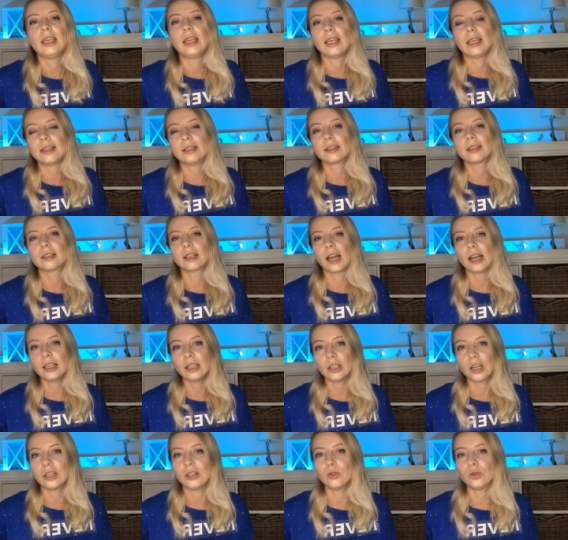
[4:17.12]
И эти
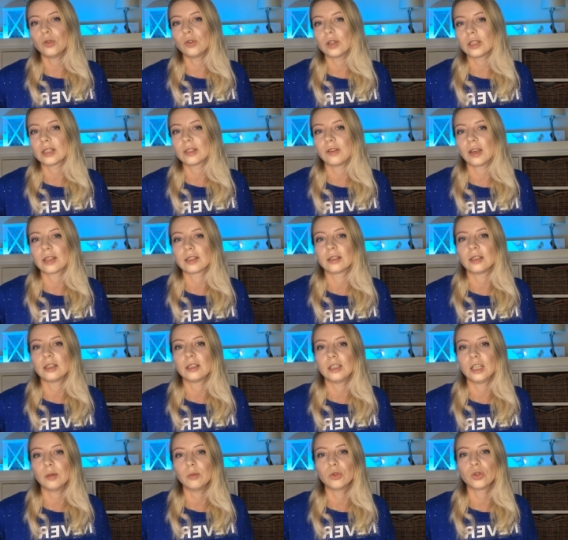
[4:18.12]
страхи, они у вас связаны
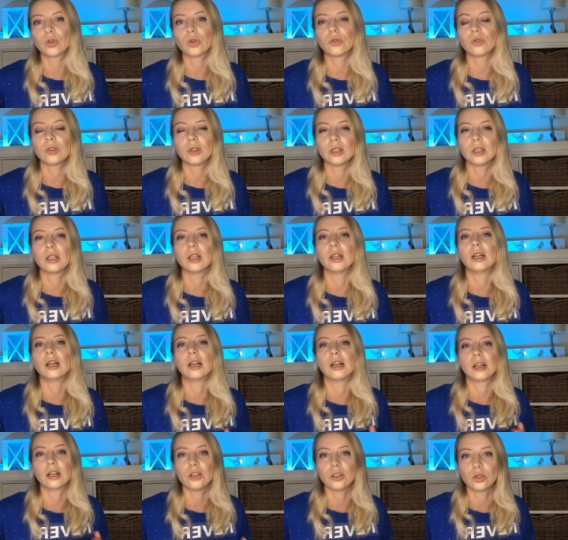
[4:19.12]
с тем, что вы
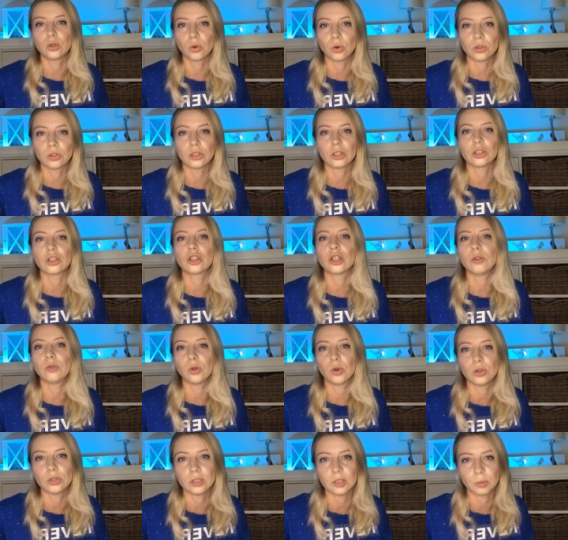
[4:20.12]
э, растете,
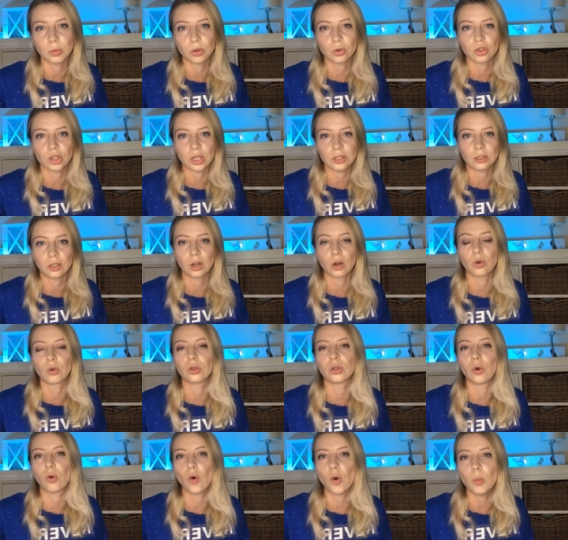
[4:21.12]
живете, получаете
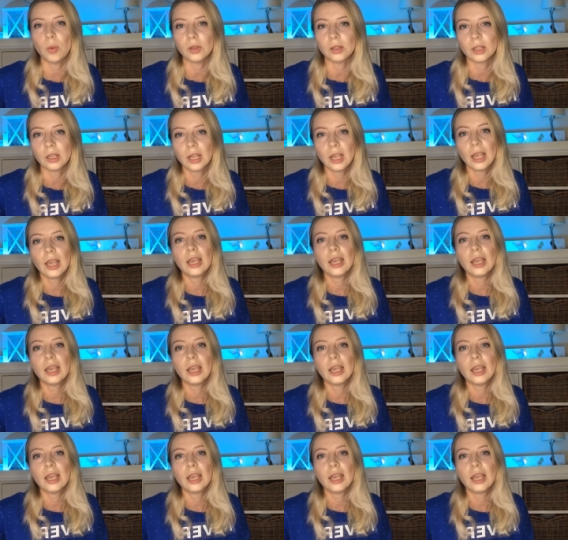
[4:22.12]
какой-то опыт,